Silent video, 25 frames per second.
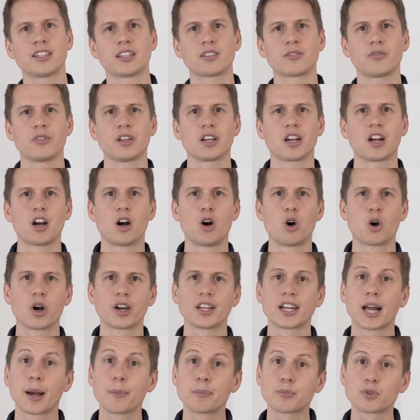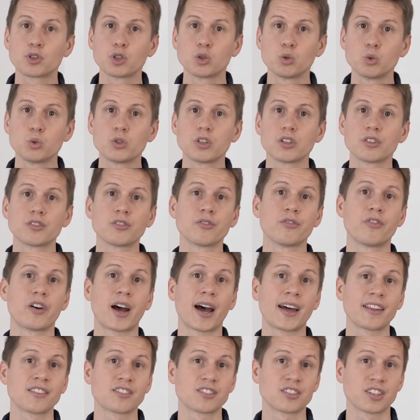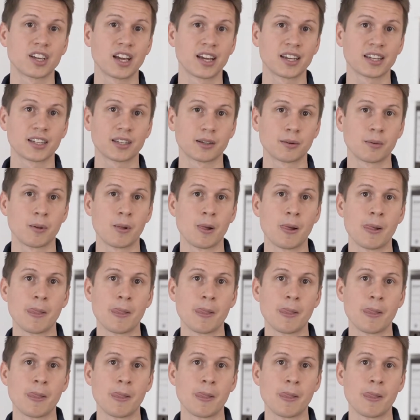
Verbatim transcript: Das wäre auch ein absolutes Warnzeichen.